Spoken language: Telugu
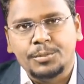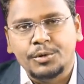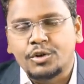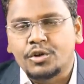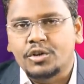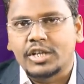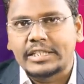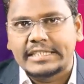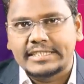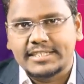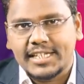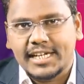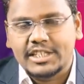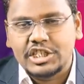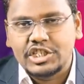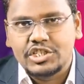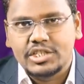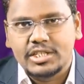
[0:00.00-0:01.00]
పురోగతి
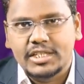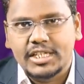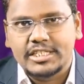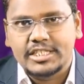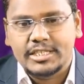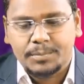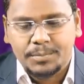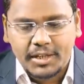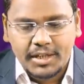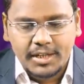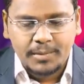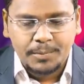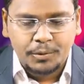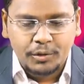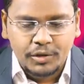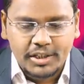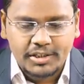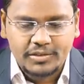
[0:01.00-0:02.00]
సాధించిందని చెప్పాలి
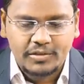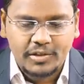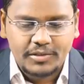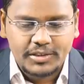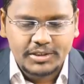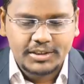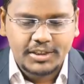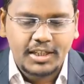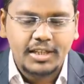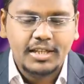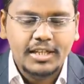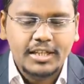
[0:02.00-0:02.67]
పోలీస్ వ్యవస్థ